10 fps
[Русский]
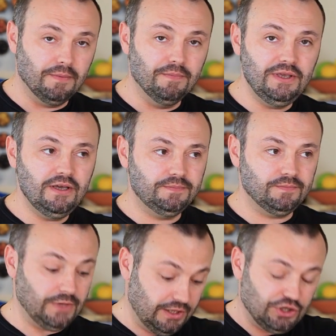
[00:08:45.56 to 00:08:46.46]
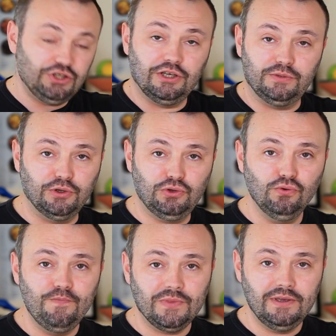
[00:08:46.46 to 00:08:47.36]
Мне, я даже сейчас
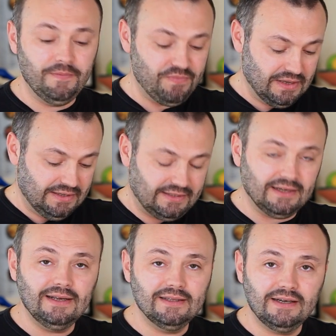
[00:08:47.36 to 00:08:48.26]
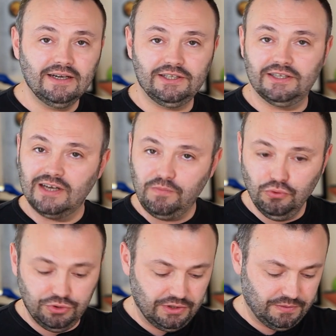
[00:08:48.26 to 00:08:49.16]
смотрю, и странно кажется
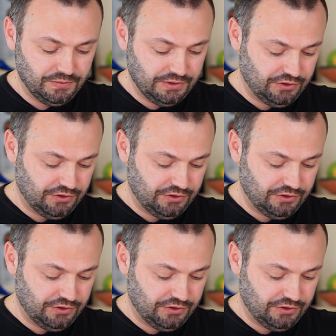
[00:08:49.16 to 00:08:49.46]
капуста,